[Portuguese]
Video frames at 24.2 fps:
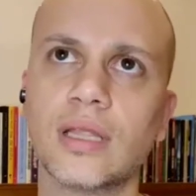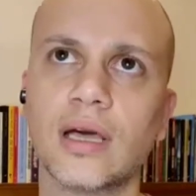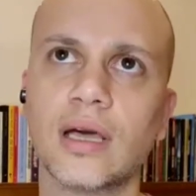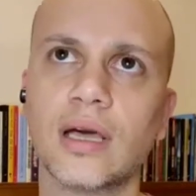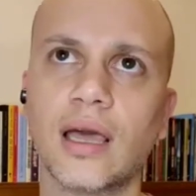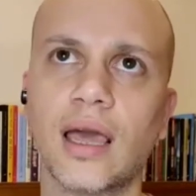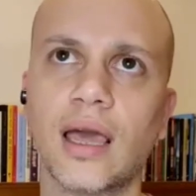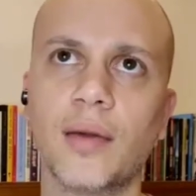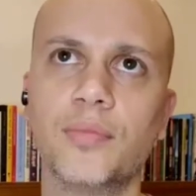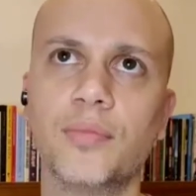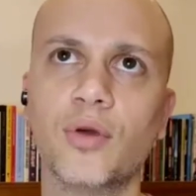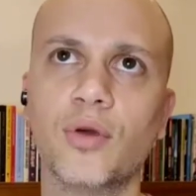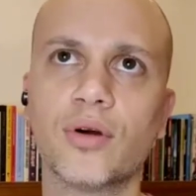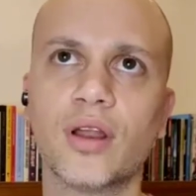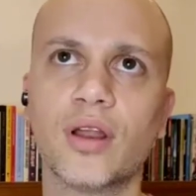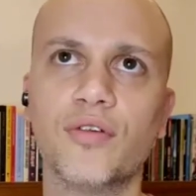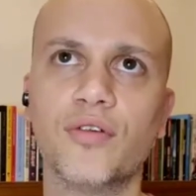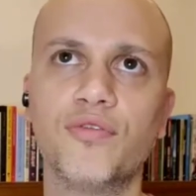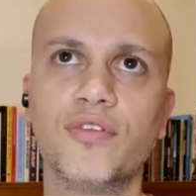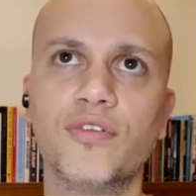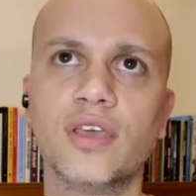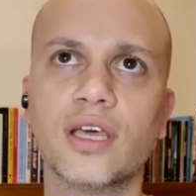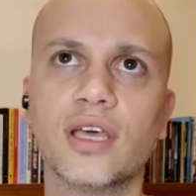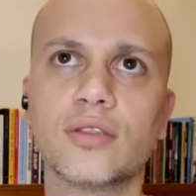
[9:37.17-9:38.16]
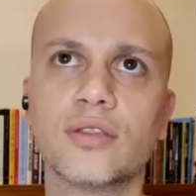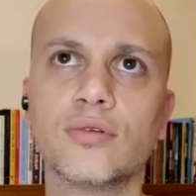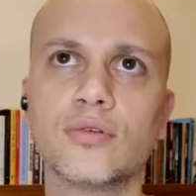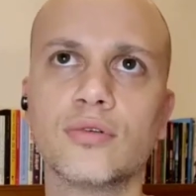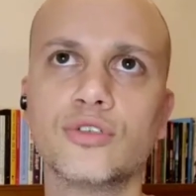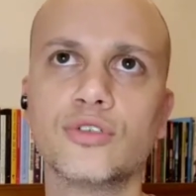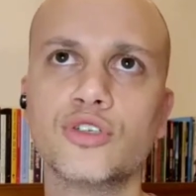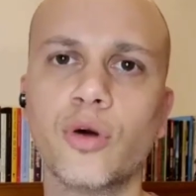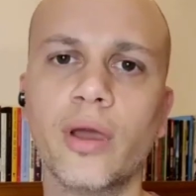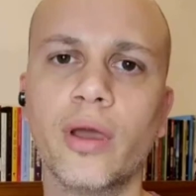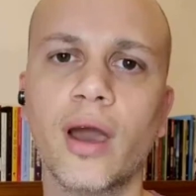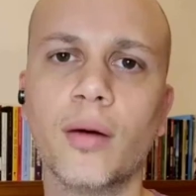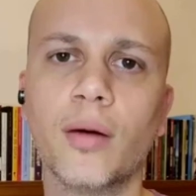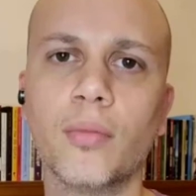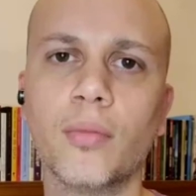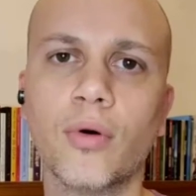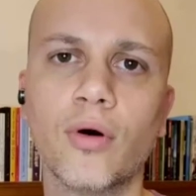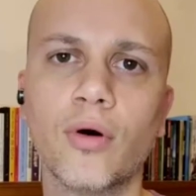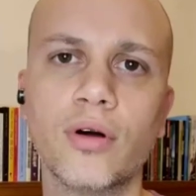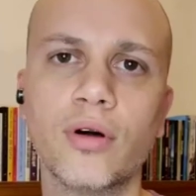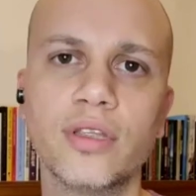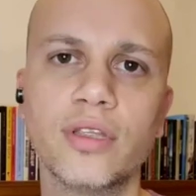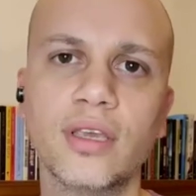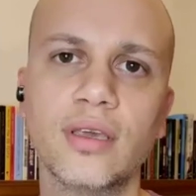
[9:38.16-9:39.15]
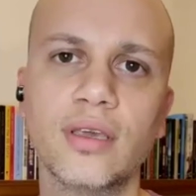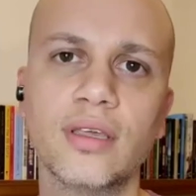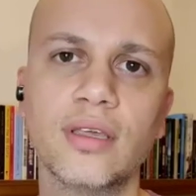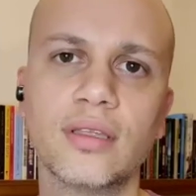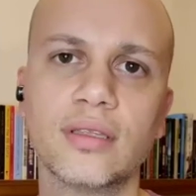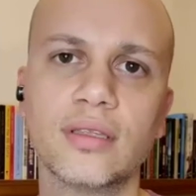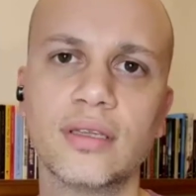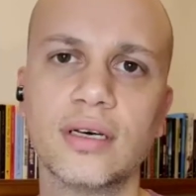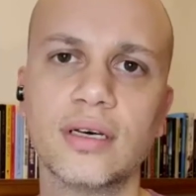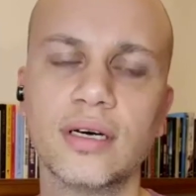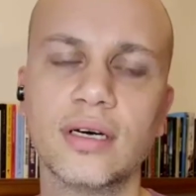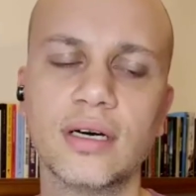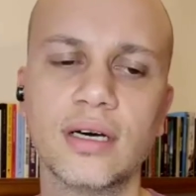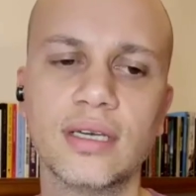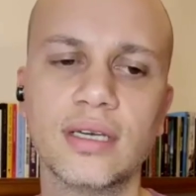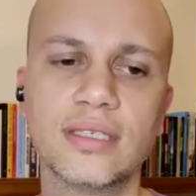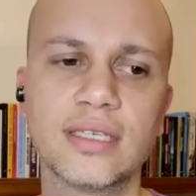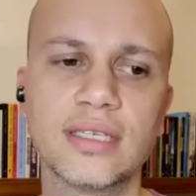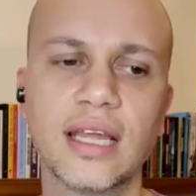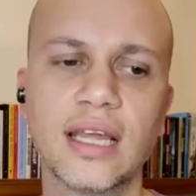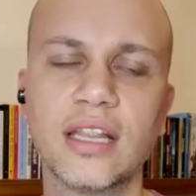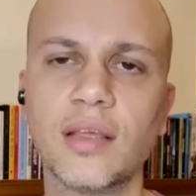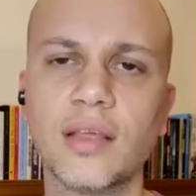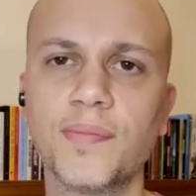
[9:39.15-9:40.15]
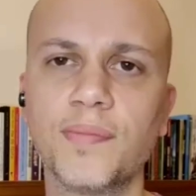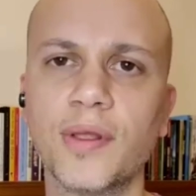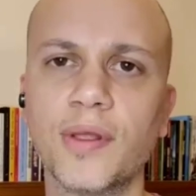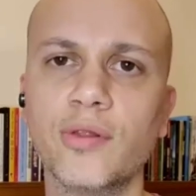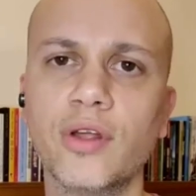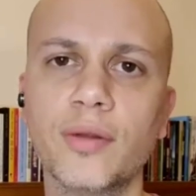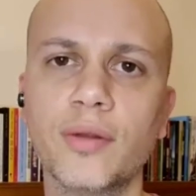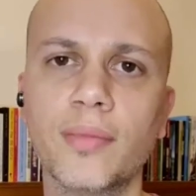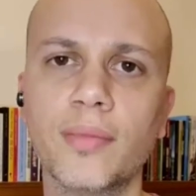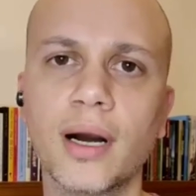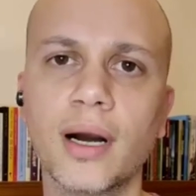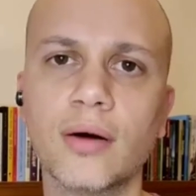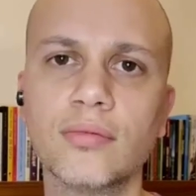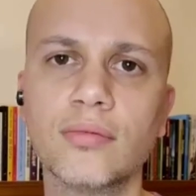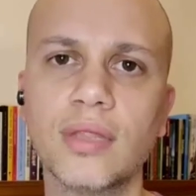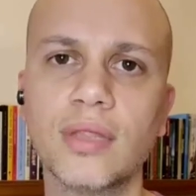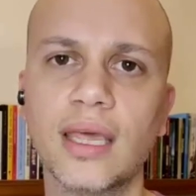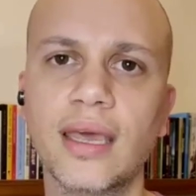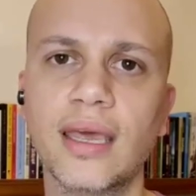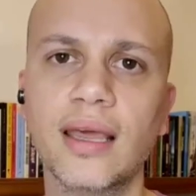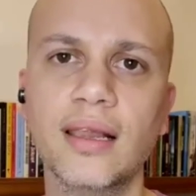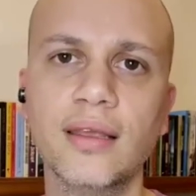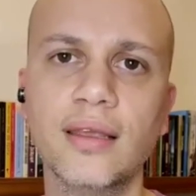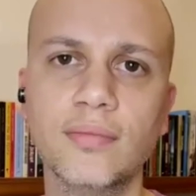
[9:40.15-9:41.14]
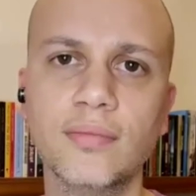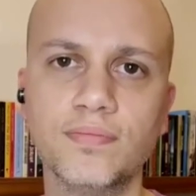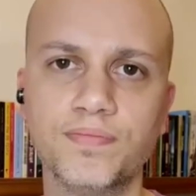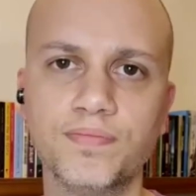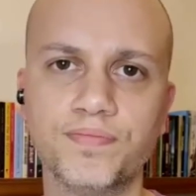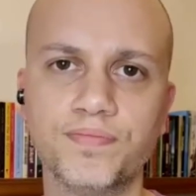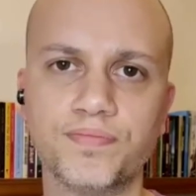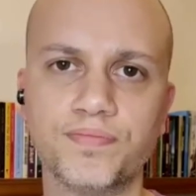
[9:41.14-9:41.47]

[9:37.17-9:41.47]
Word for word: a biografia do Joey Ramone, uh, escrita pelo irmão dele,